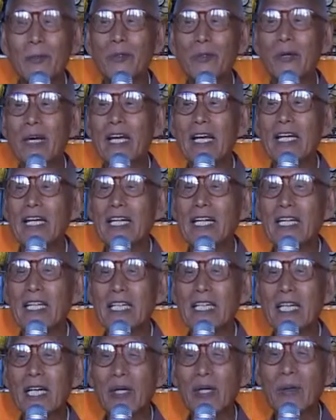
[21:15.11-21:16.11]
我们对于这
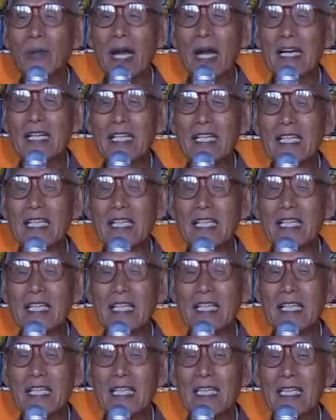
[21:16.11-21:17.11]
个生源词，
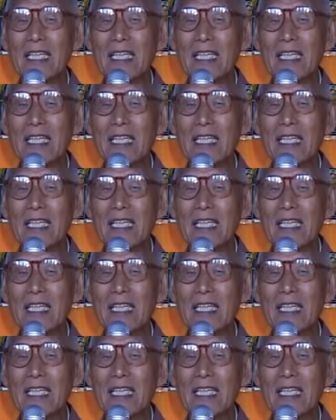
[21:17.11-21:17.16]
